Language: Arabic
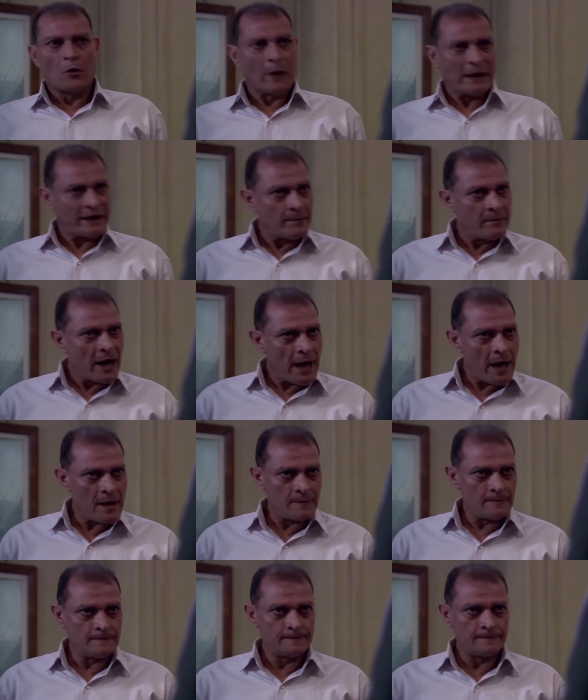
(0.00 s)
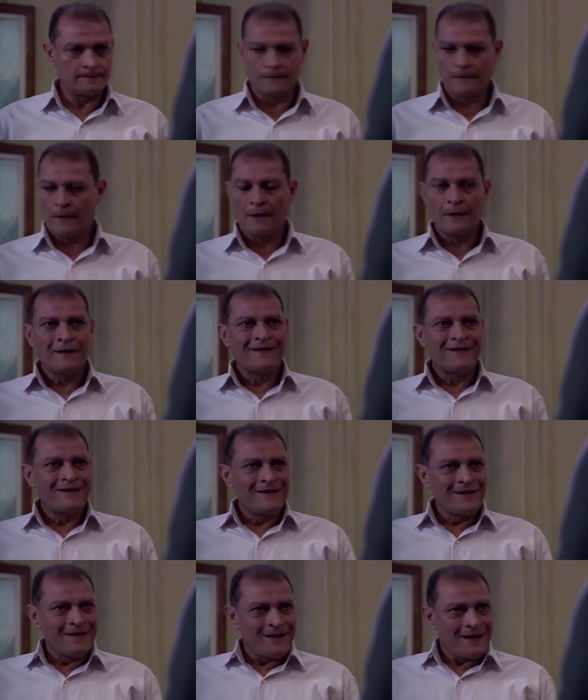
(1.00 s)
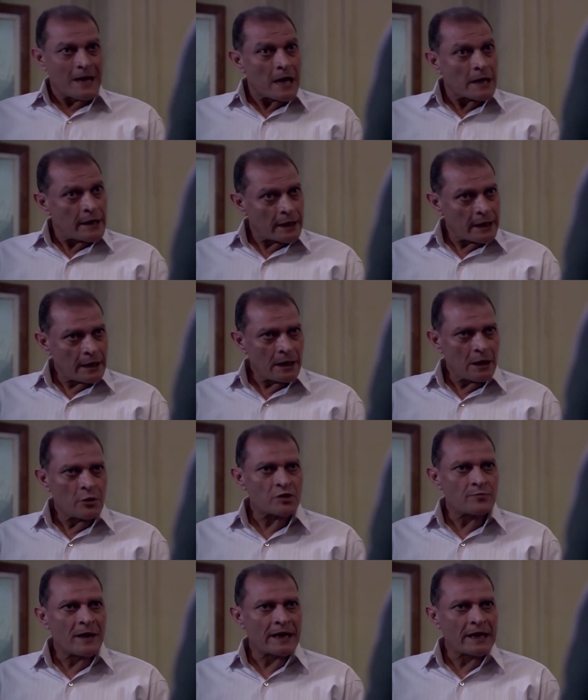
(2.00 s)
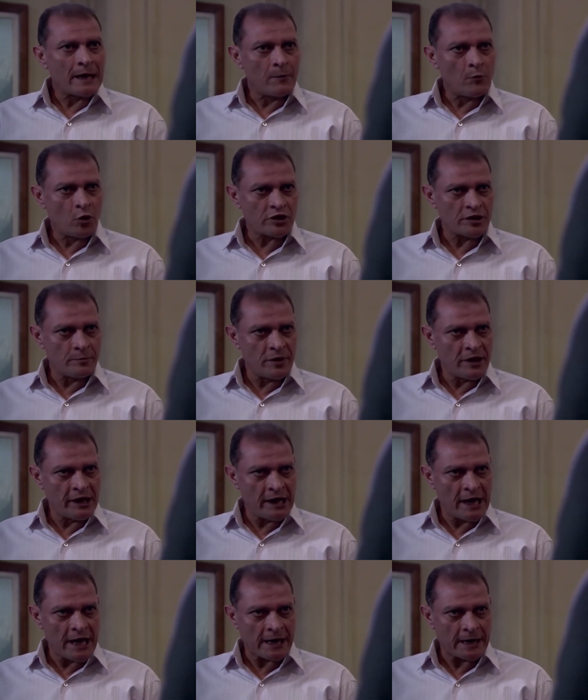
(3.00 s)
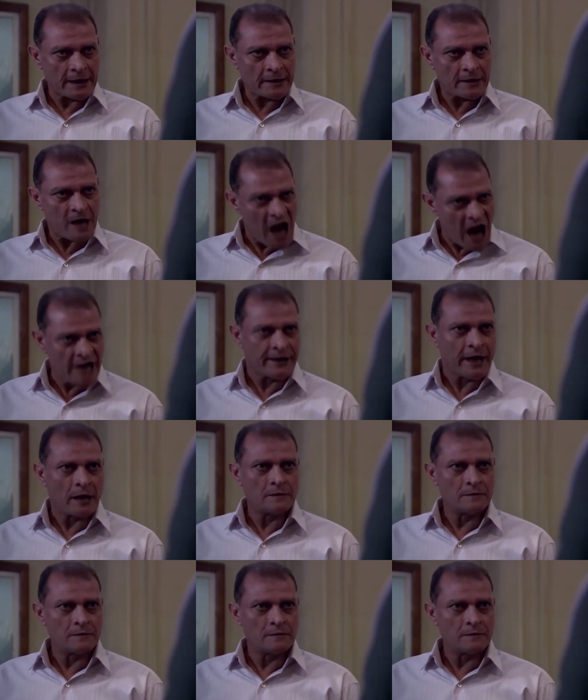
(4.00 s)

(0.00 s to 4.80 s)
وبعدين بقى اهدى كده واسمع كلام محسن بيه للاخر اهدى